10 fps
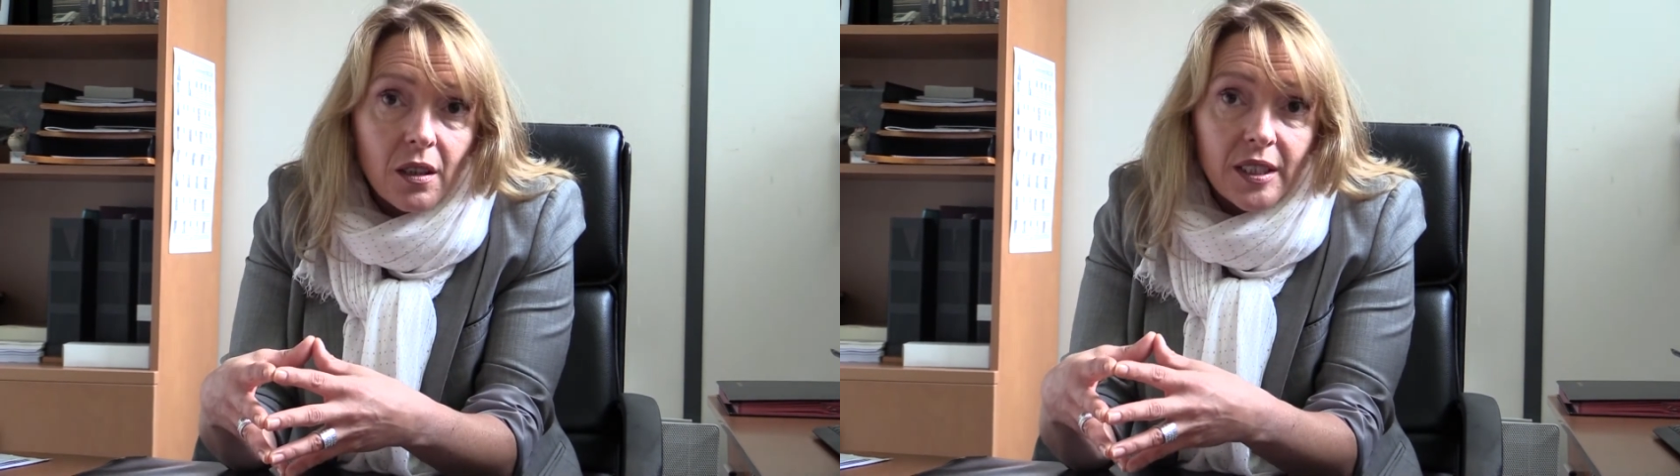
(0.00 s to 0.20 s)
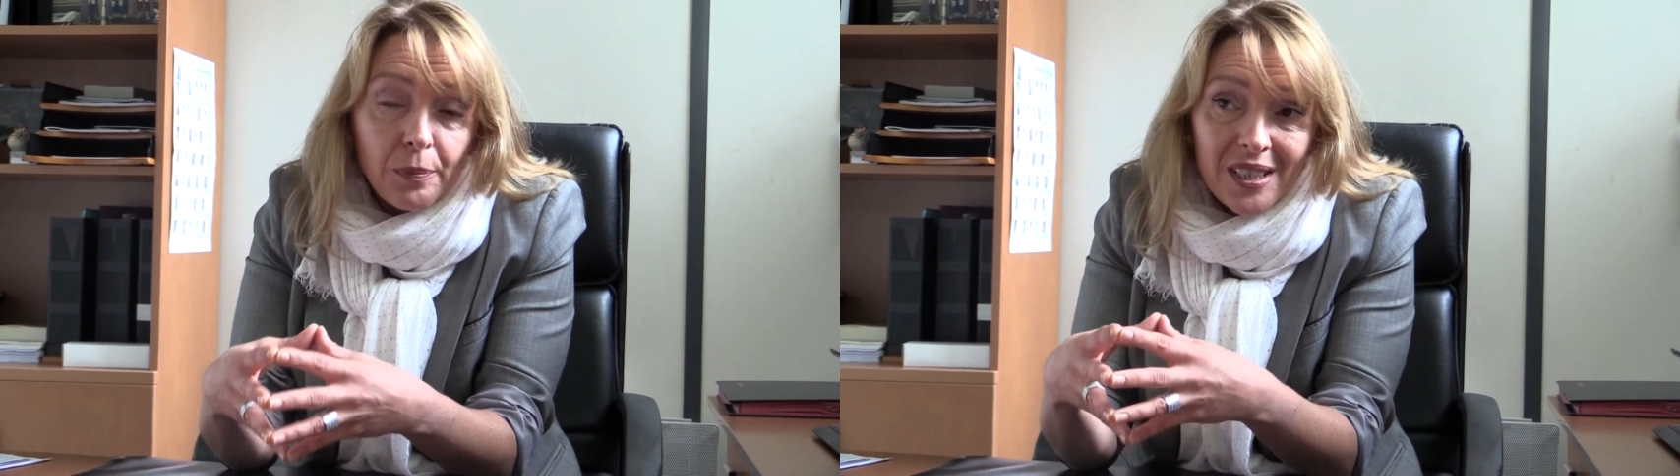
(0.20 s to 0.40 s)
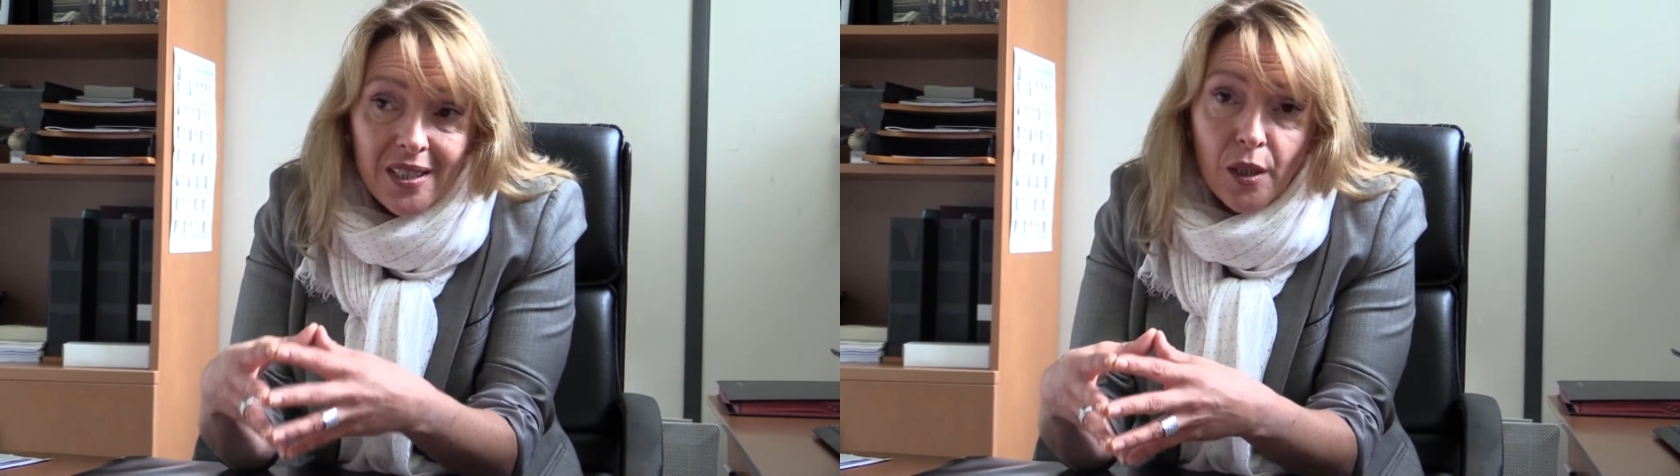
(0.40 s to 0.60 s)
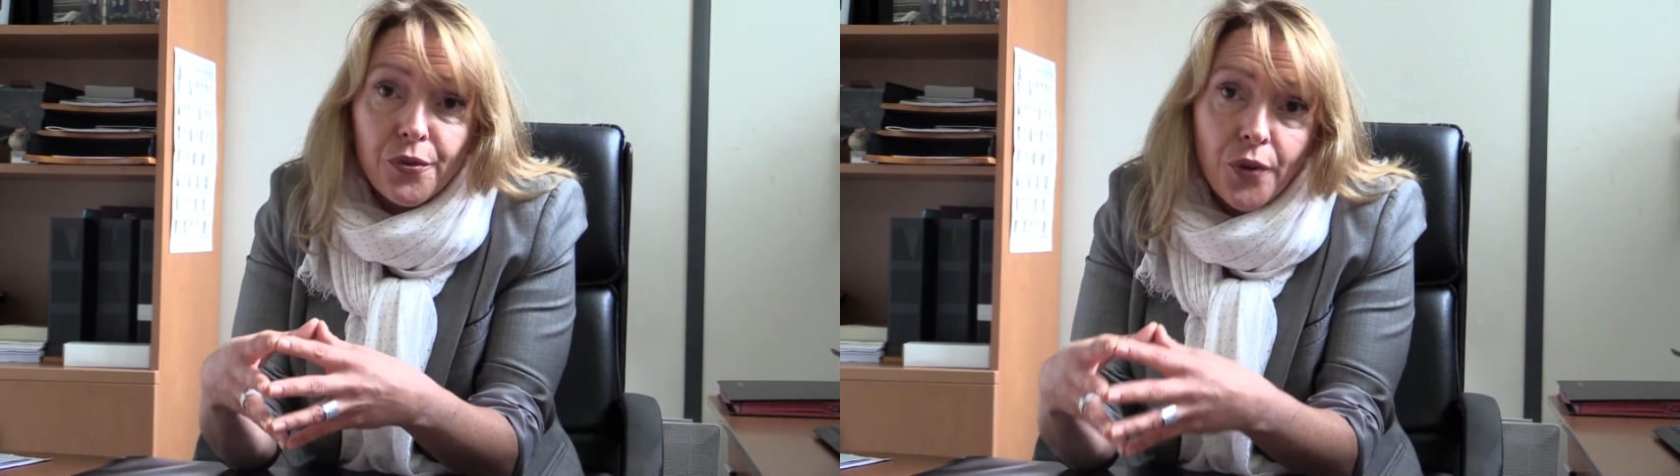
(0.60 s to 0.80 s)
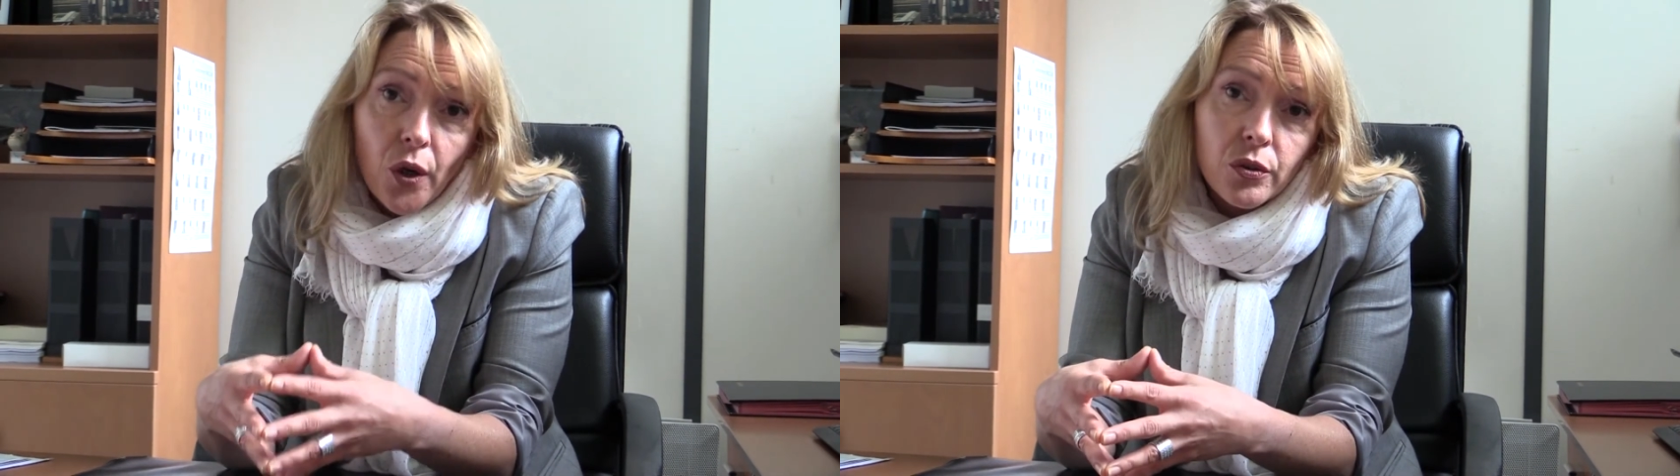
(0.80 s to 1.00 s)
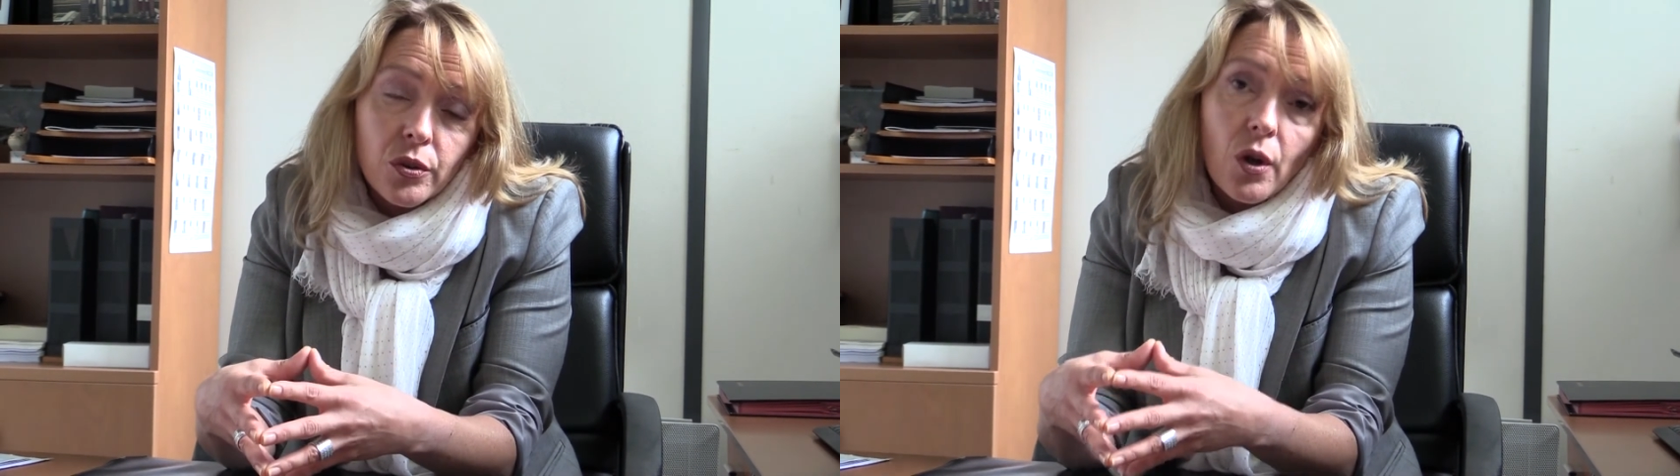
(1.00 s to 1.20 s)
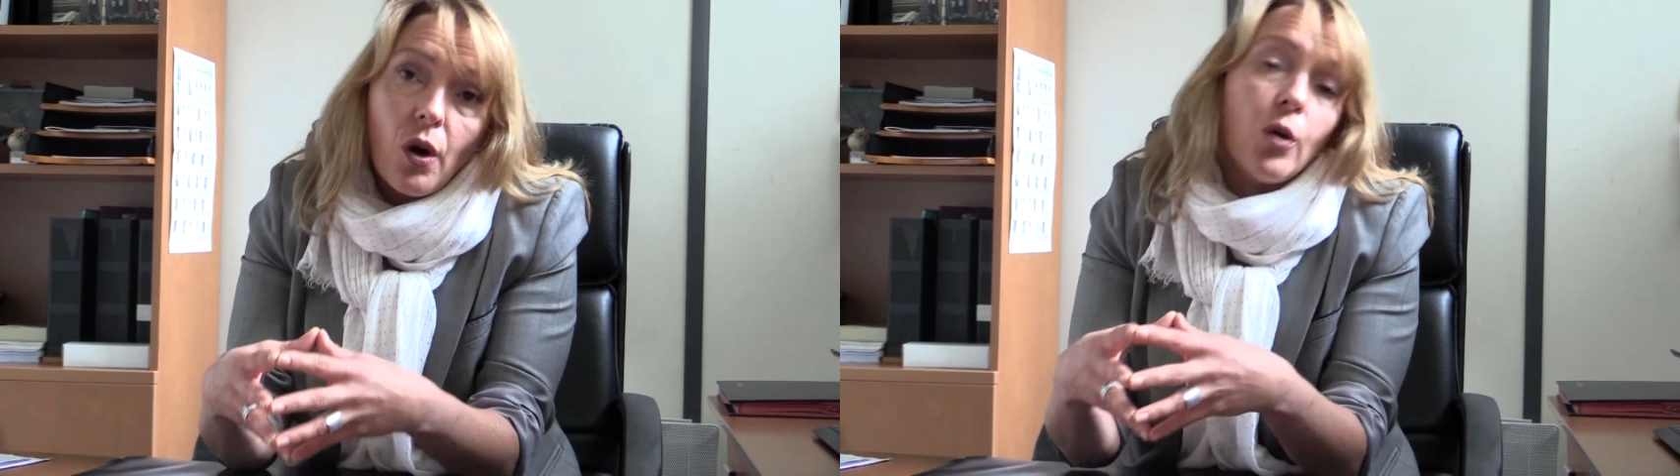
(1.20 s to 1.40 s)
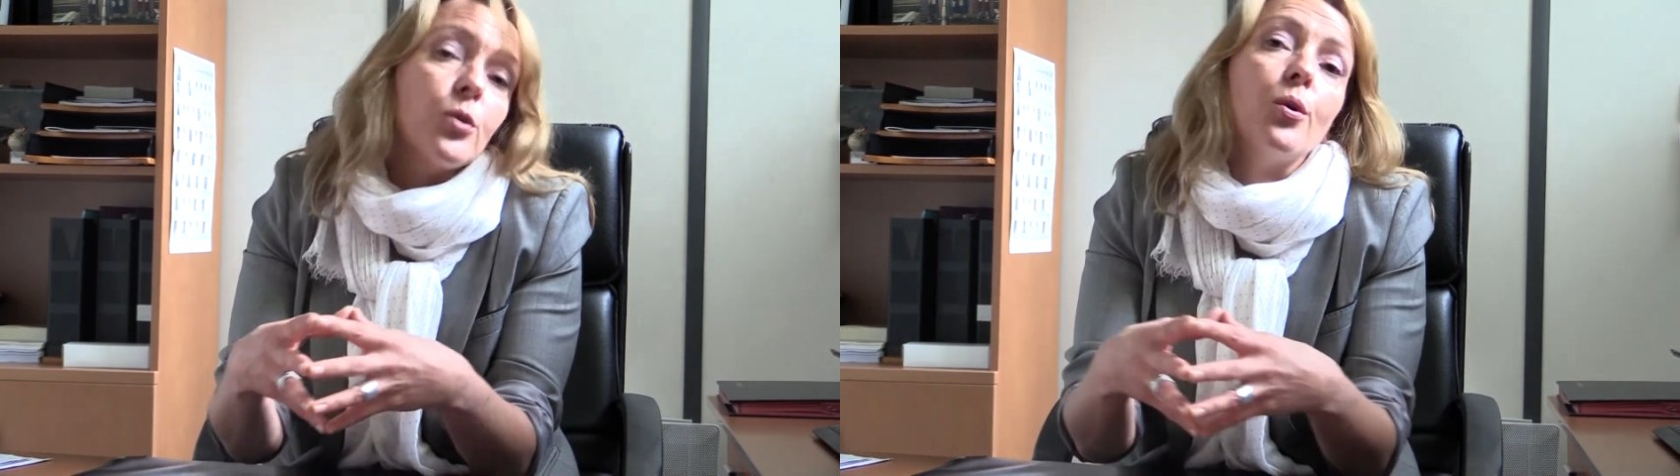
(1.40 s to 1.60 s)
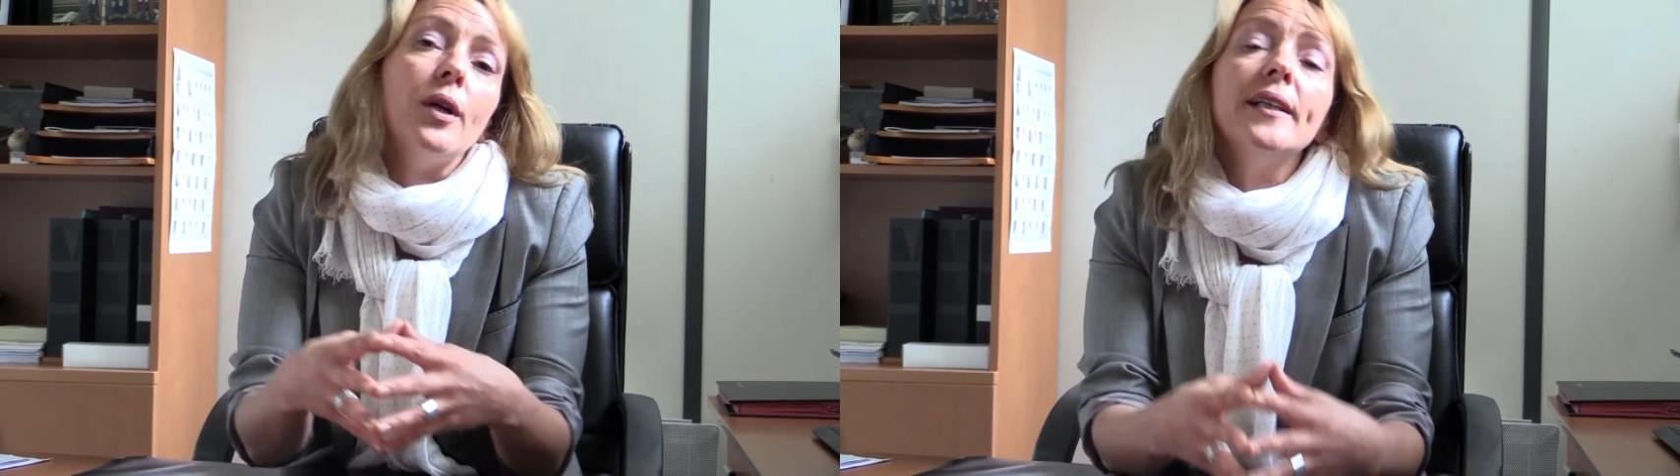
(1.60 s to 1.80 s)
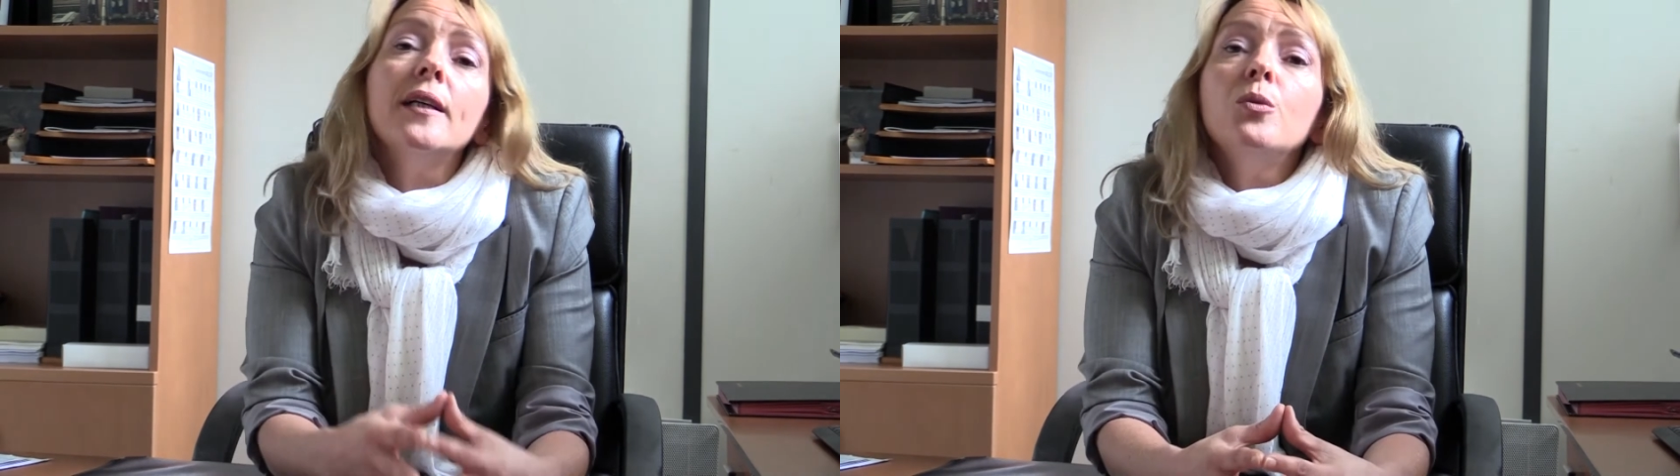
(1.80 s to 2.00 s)
des passerelles fortes entre
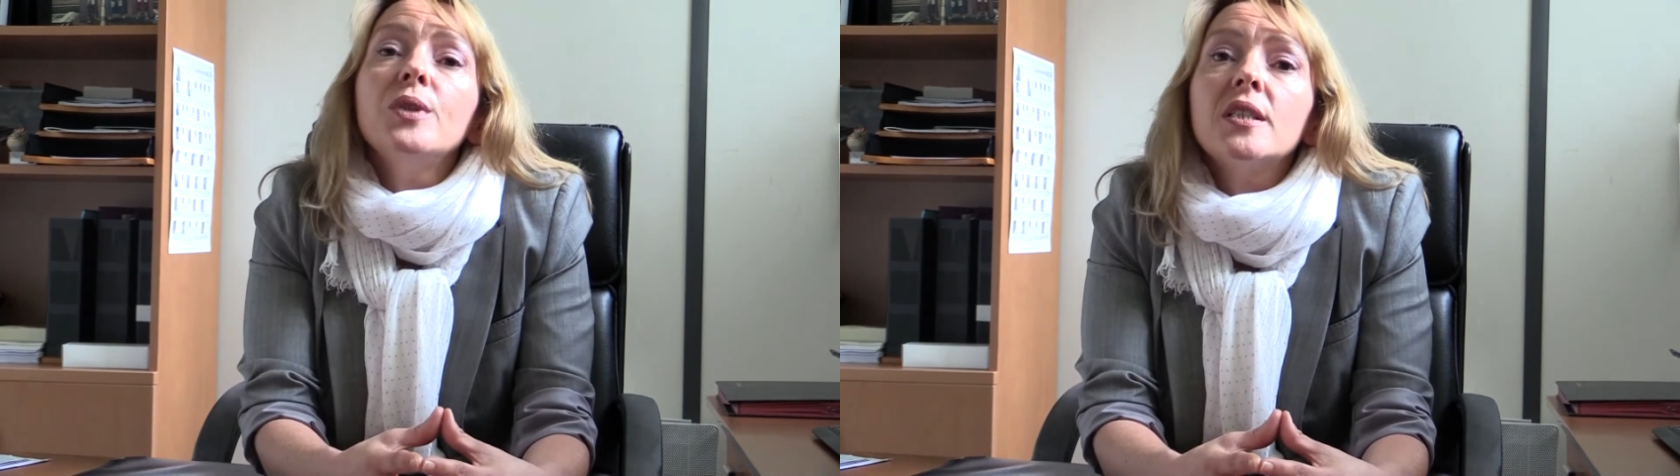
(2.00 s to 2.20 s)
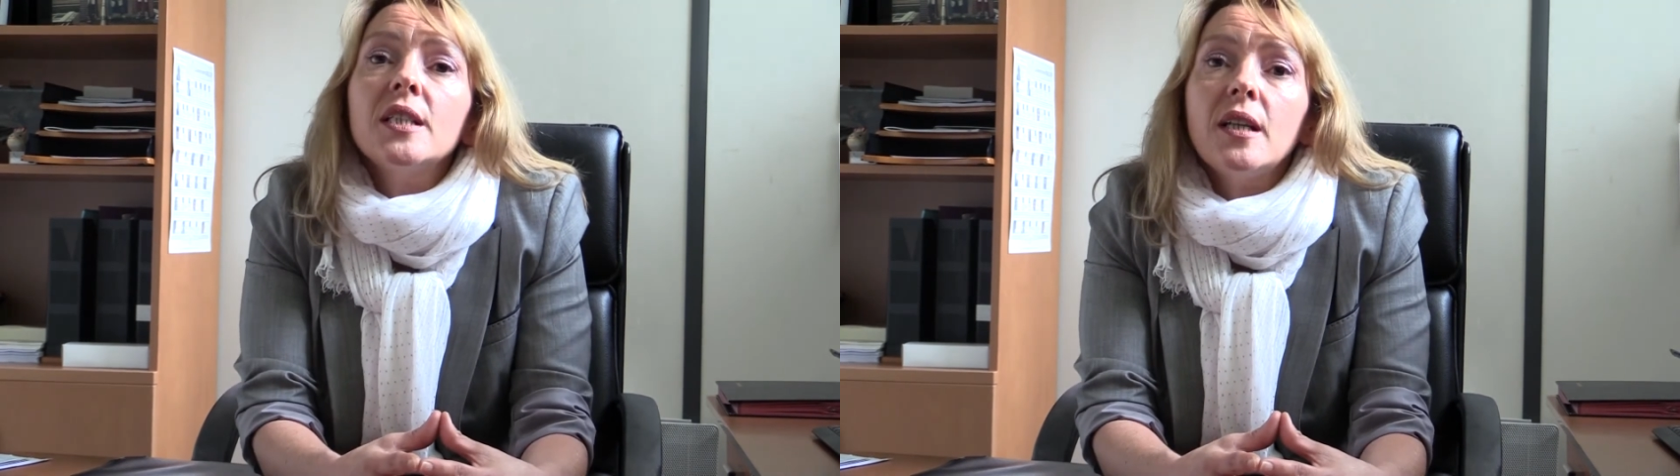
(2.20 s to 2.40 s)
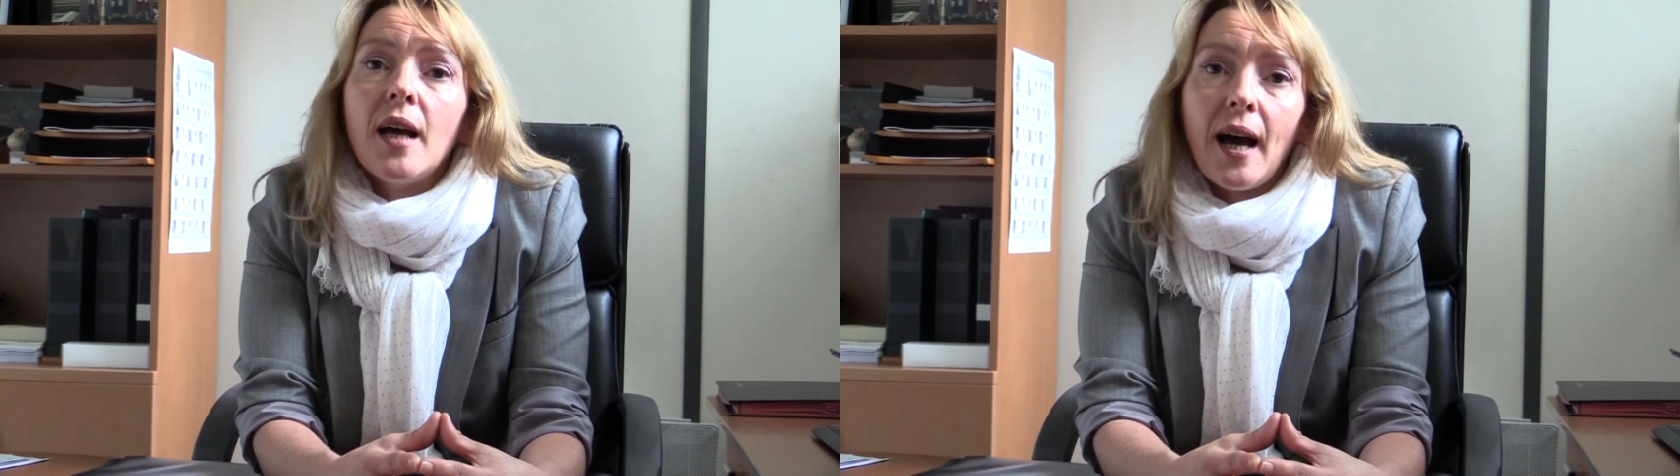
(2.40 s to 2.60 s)
l'aide à domicile